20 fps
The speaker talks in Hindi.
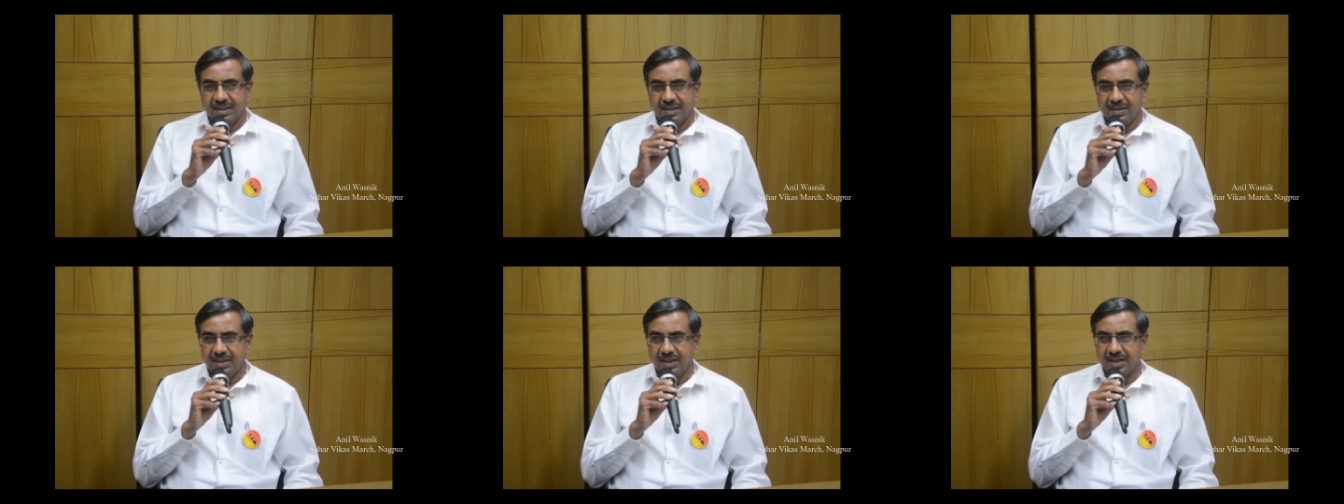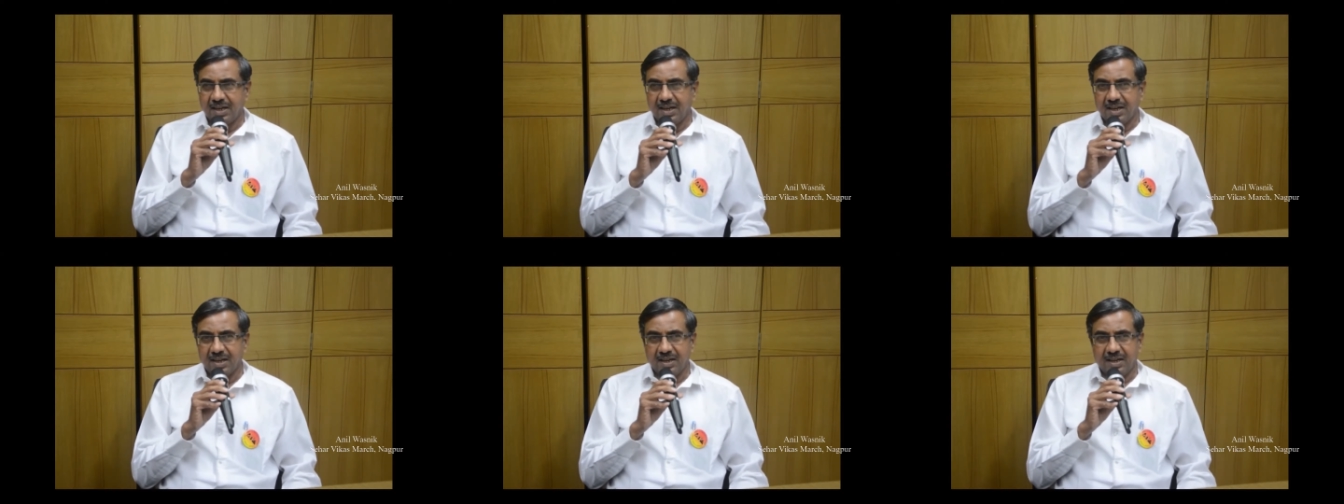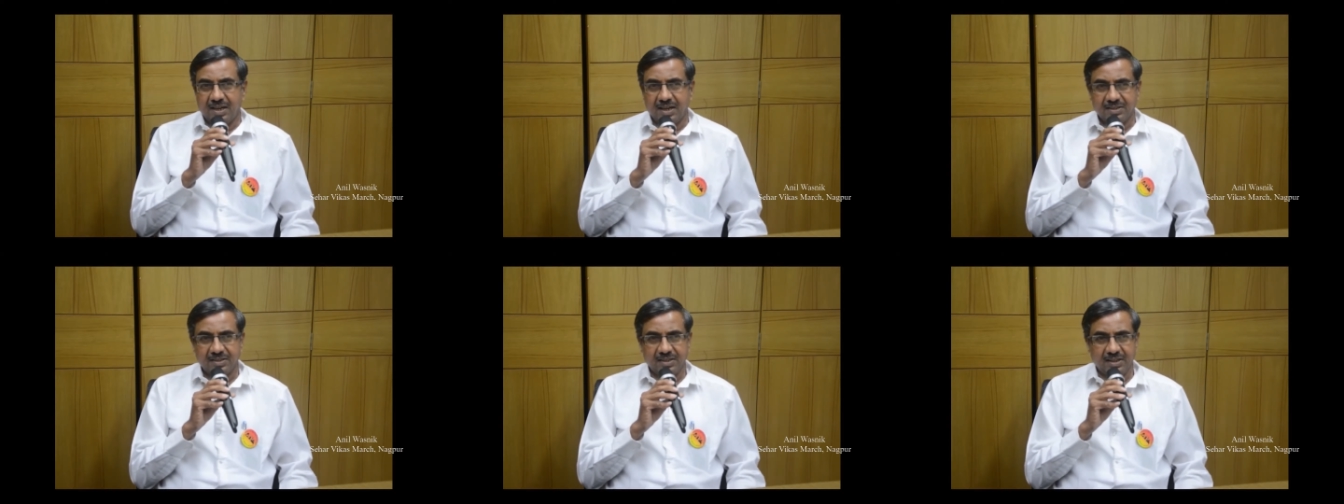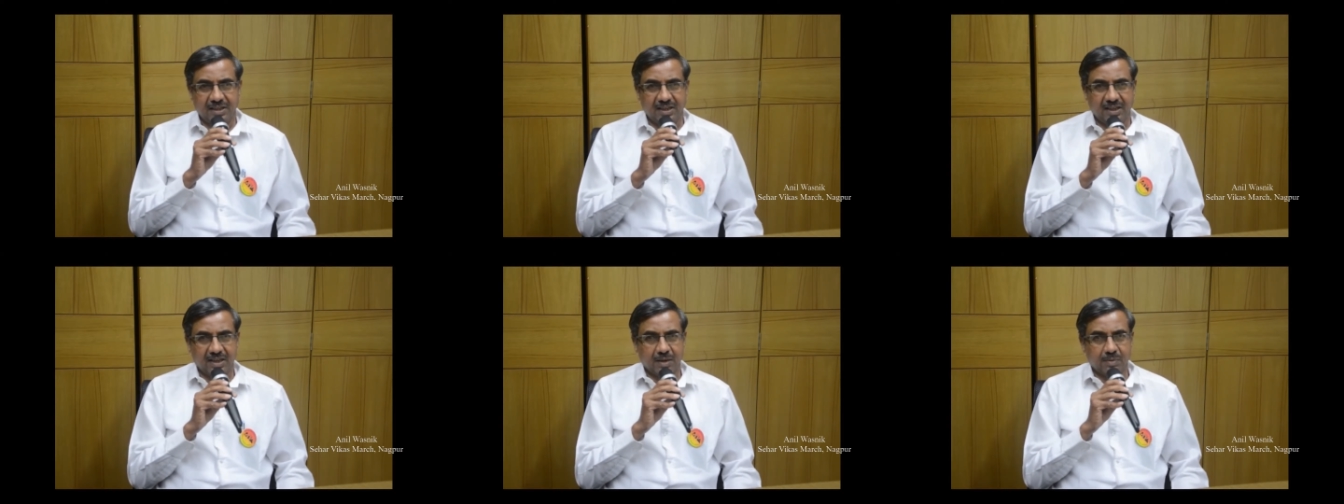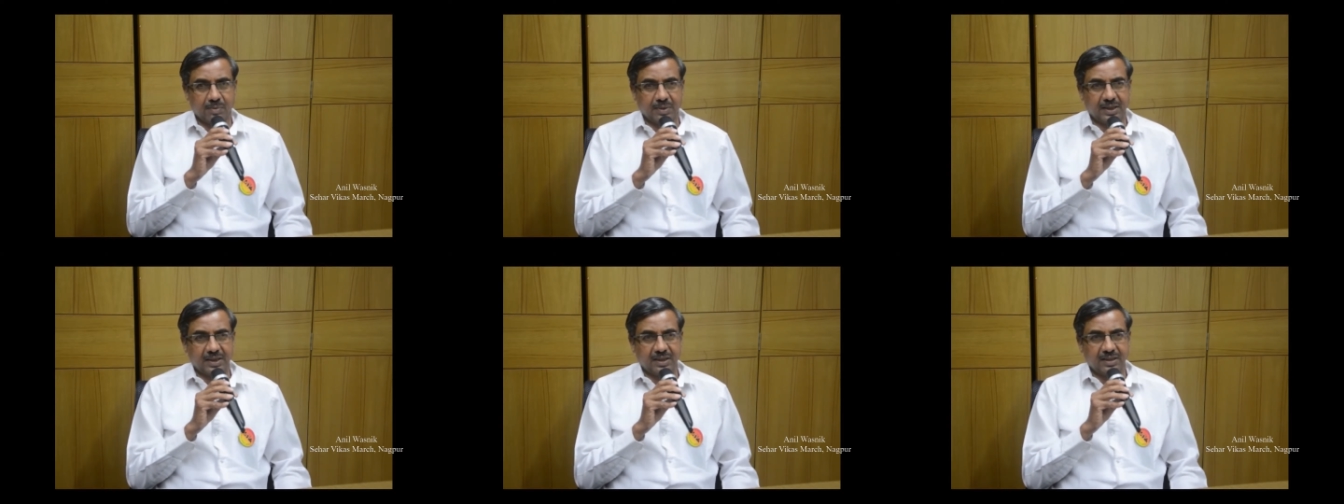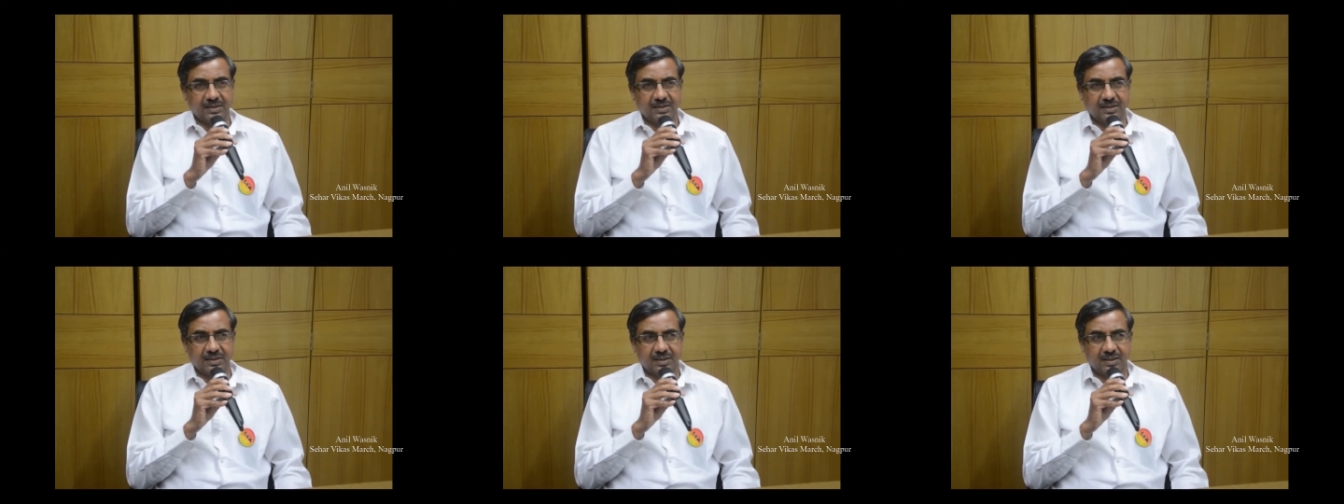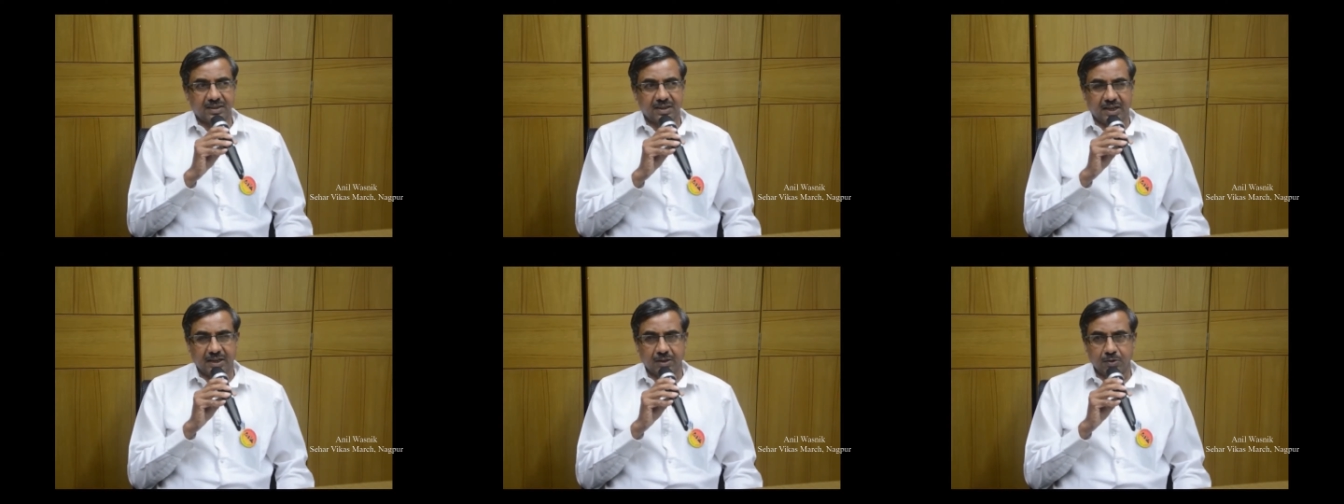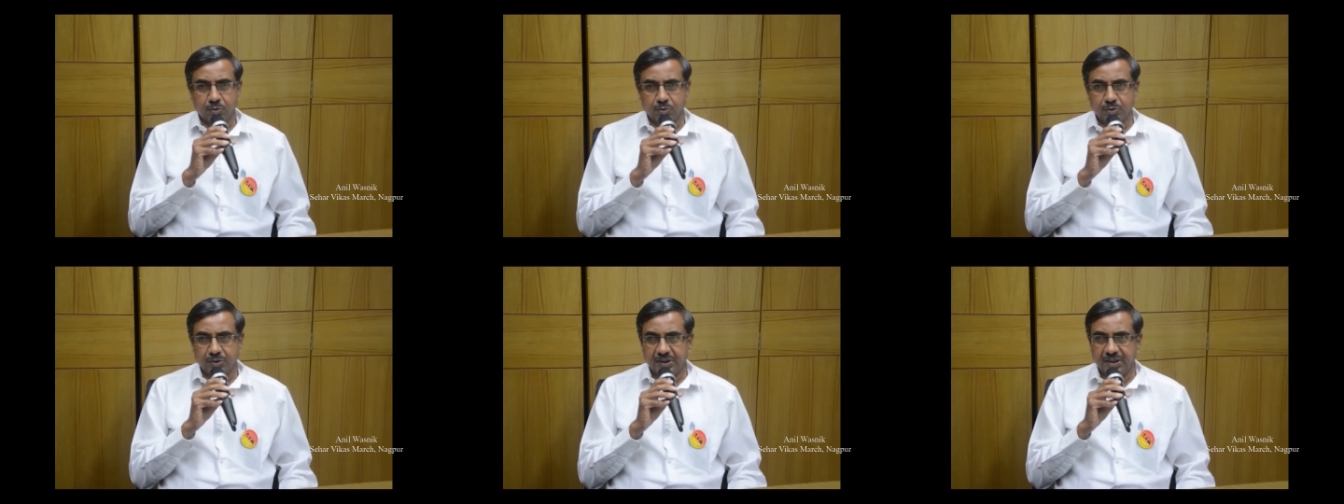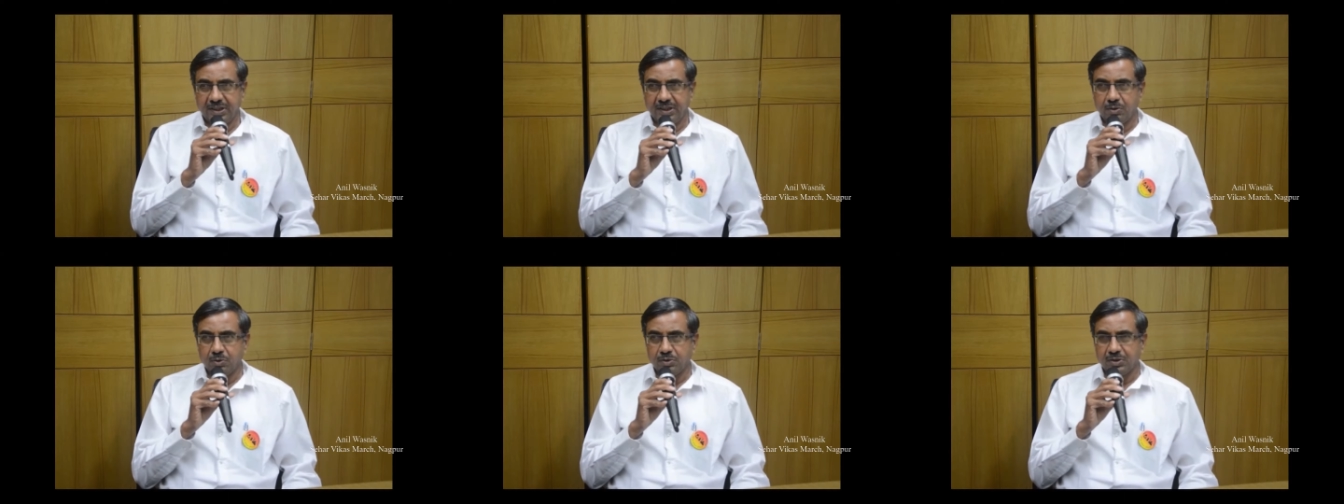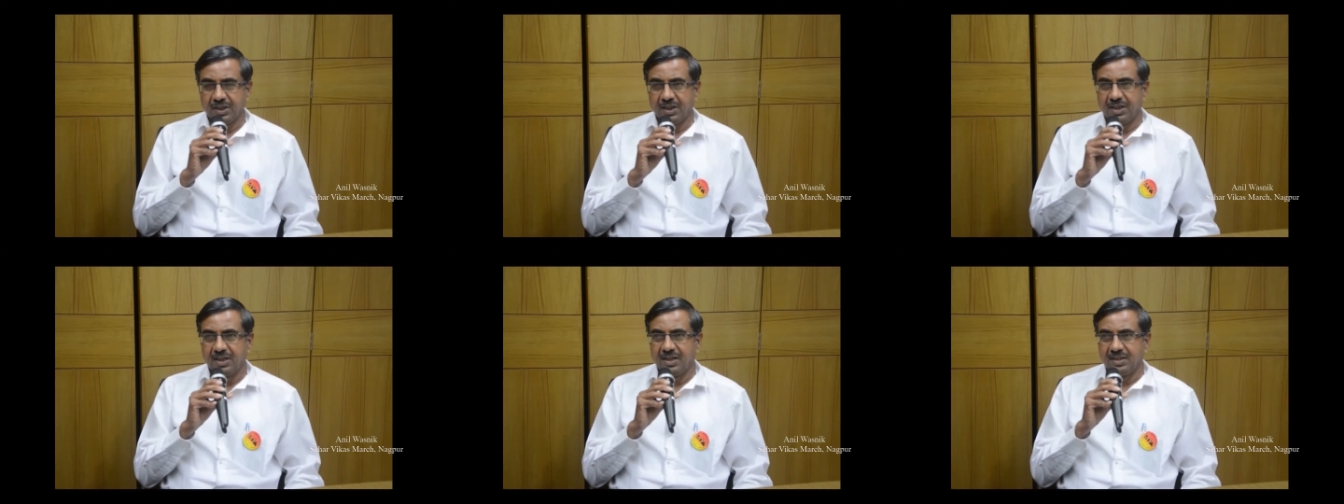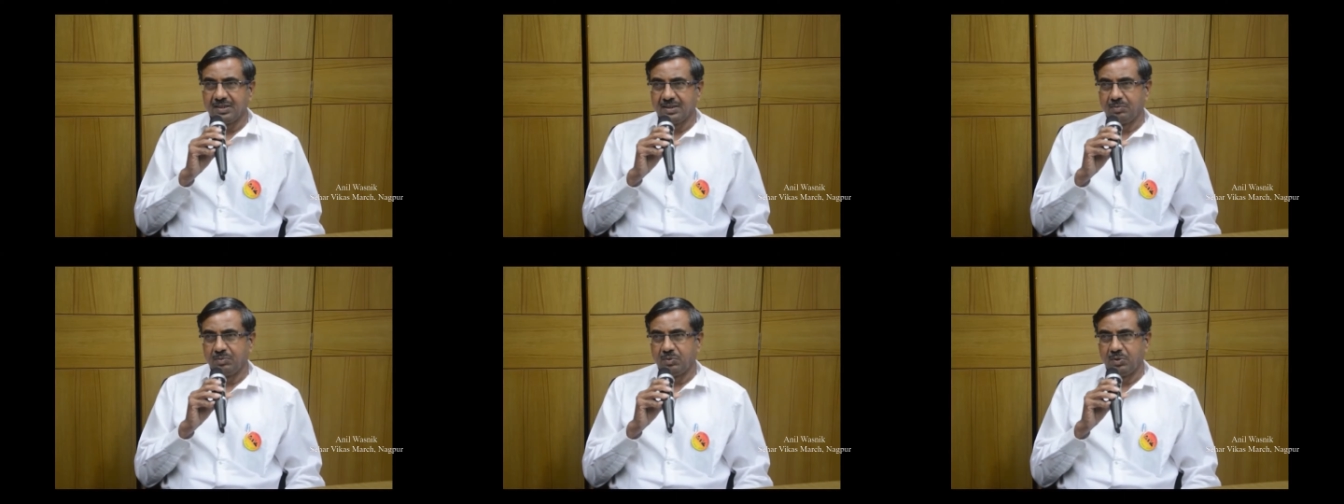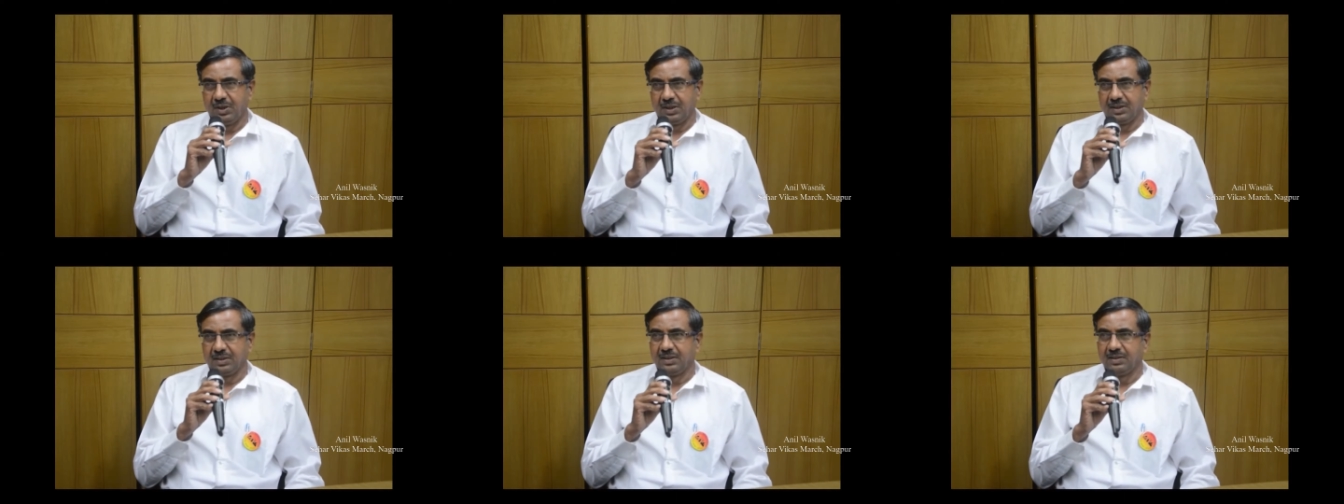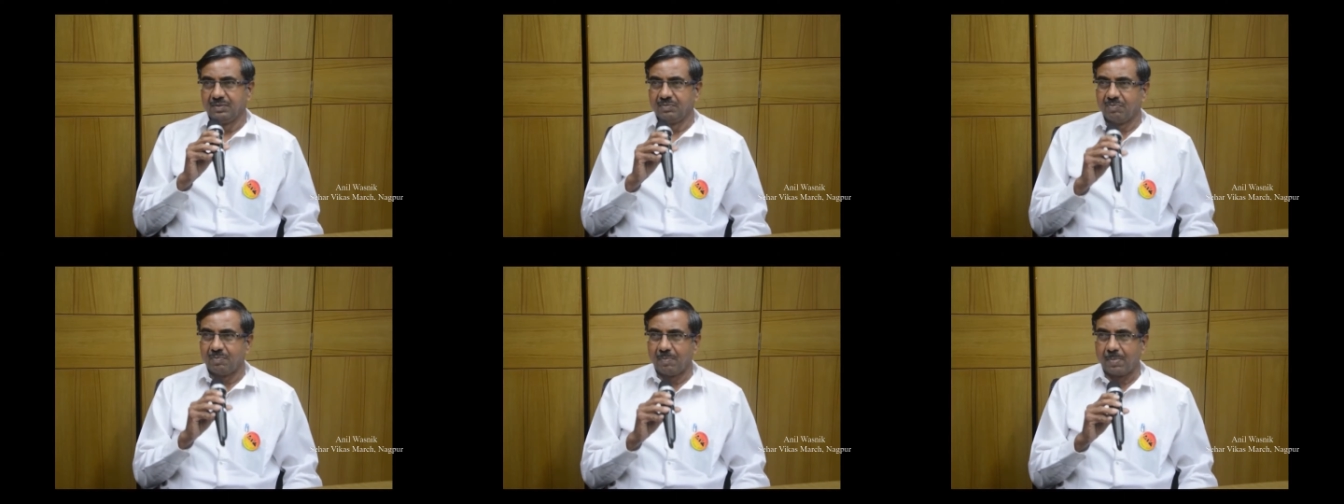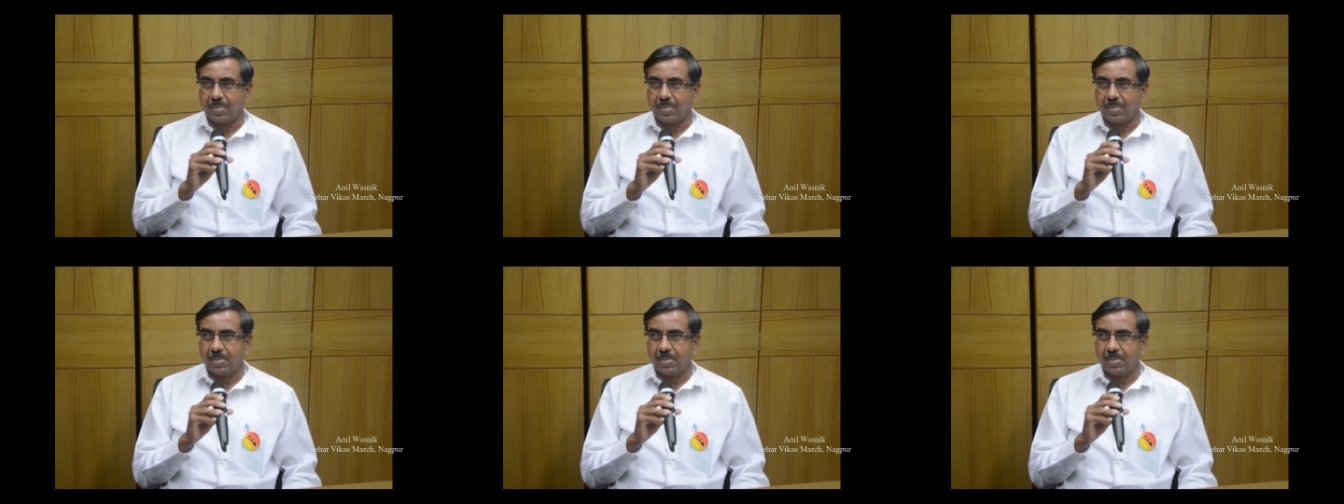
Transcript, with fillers: अधिकार हासिल नहीं करवाएंगे राइट टू सिटी नहीं हो सकेगा ऐसा हमको लगता है